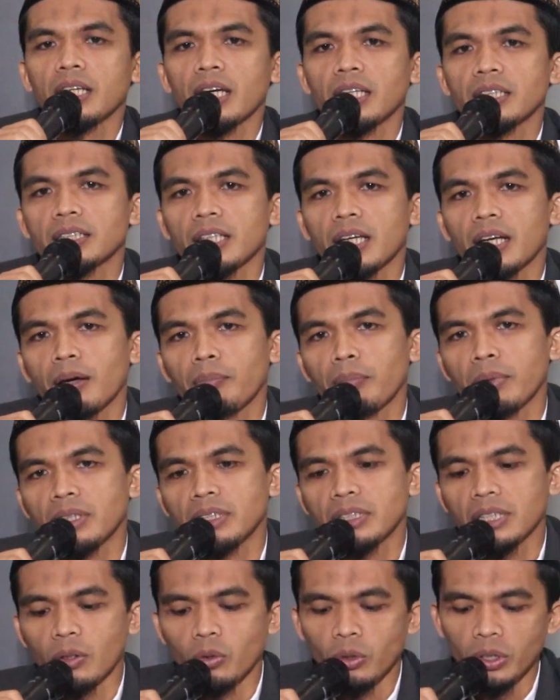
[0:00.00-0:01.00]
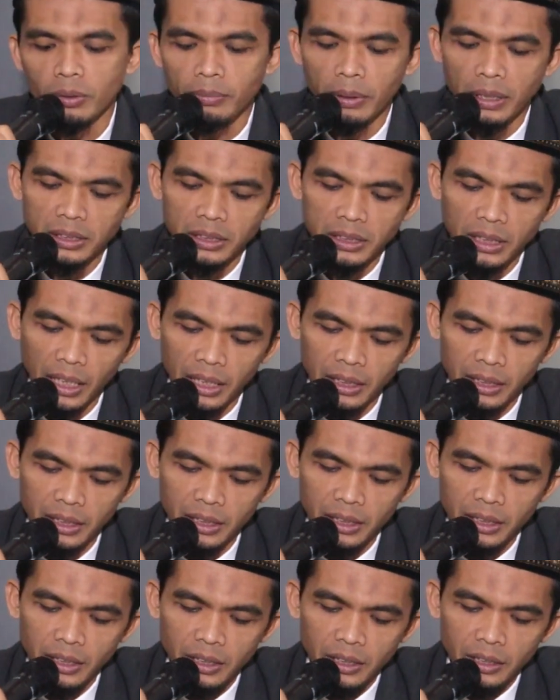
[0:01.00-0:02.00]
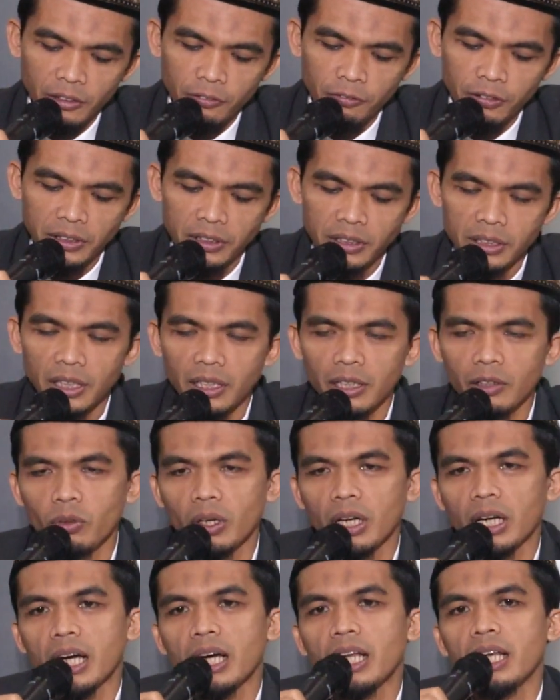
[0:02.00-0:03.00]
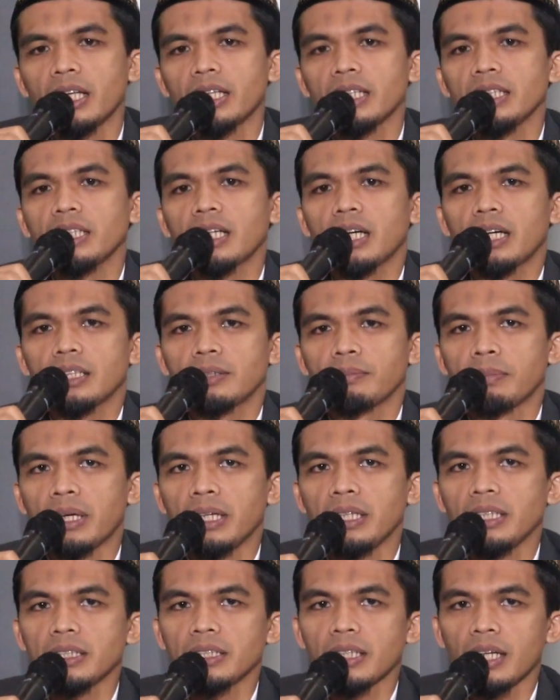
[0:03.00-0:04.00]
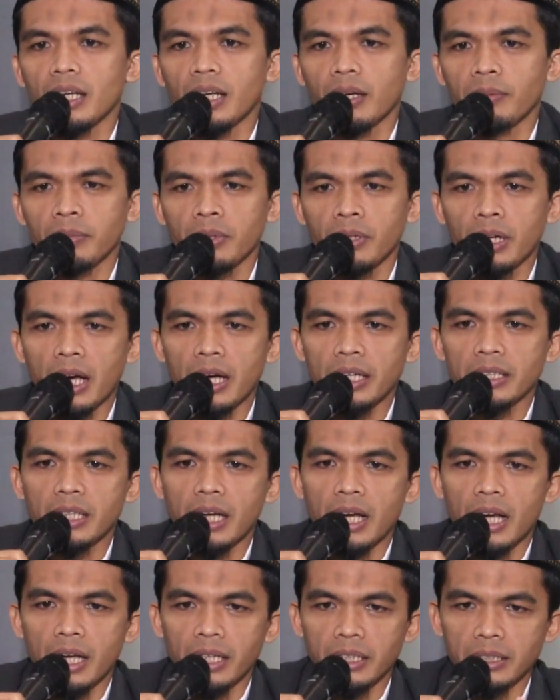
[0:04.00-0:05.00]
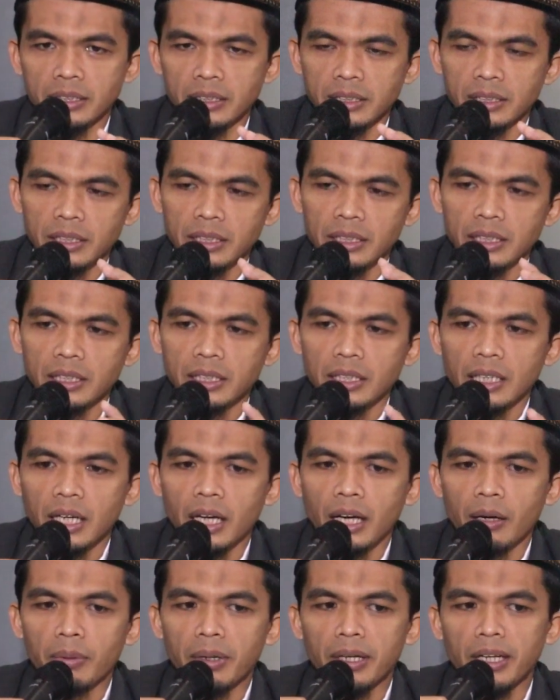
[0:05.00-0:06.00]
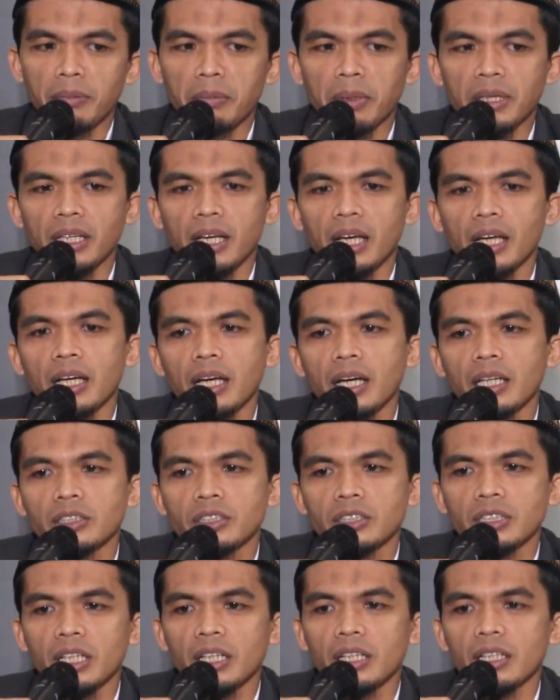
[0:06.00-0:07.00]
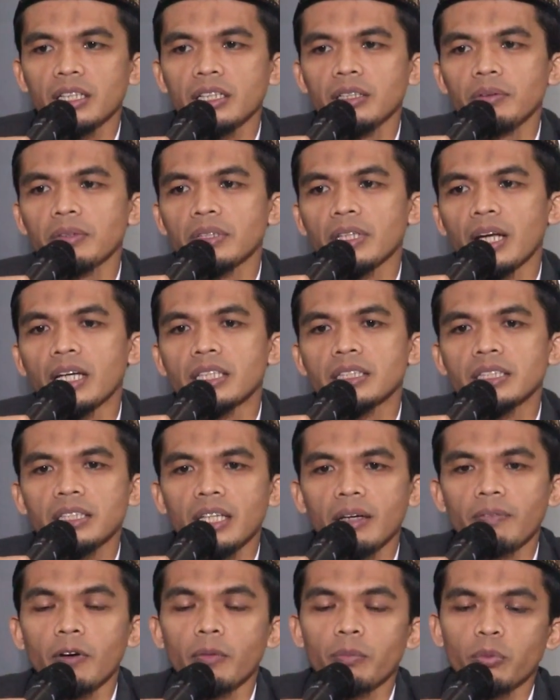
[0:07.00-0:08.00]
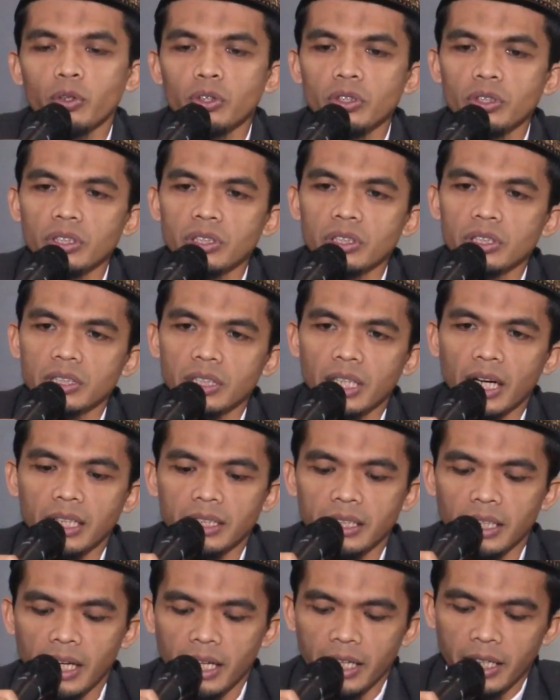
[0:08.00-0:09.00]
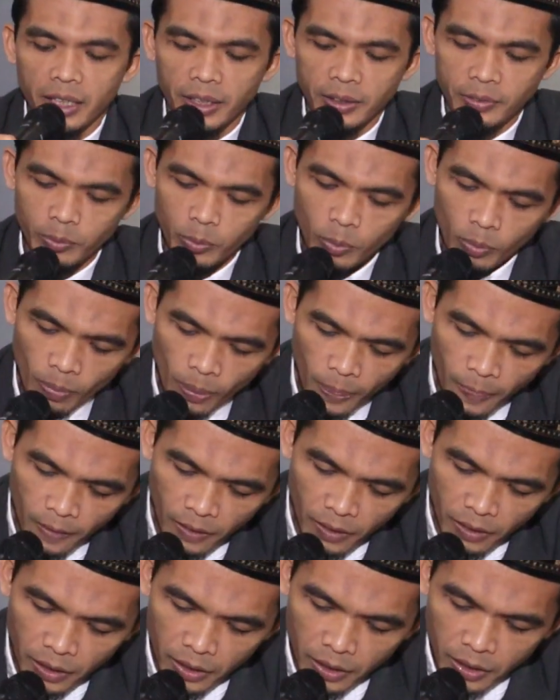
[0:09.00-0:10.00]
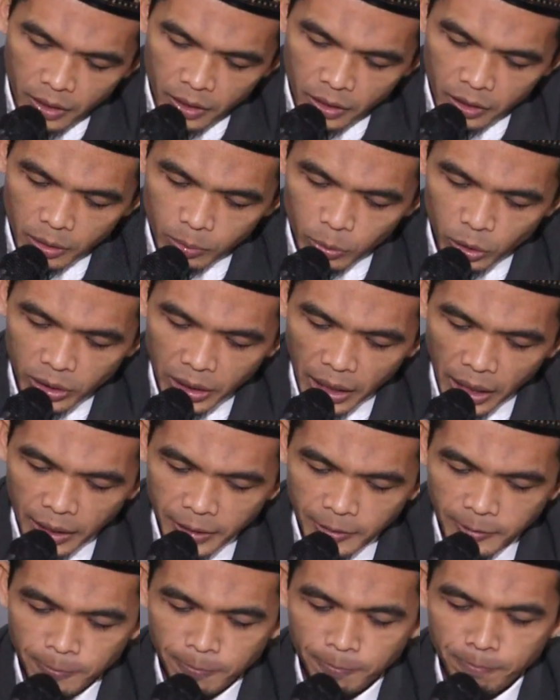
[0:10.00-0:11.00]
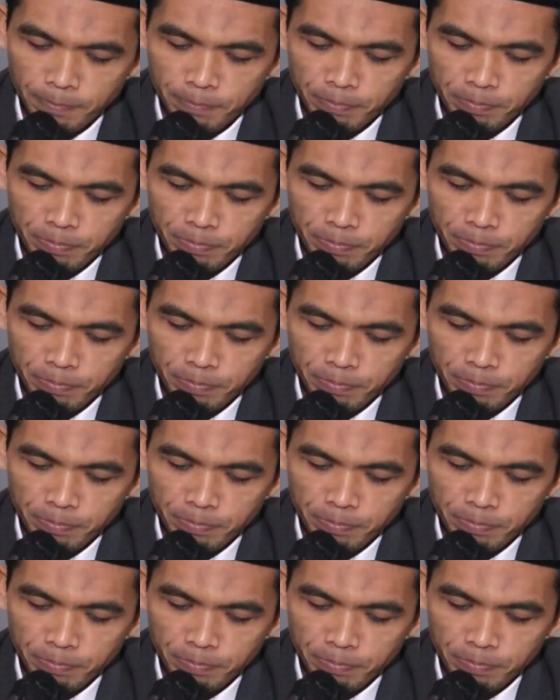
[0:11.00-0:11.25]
dengan cara menjauhi maksiat fisiri wal alaniyah baik dalam keadaan apa namanya asiri rahasia maupun terang-terangan kemudian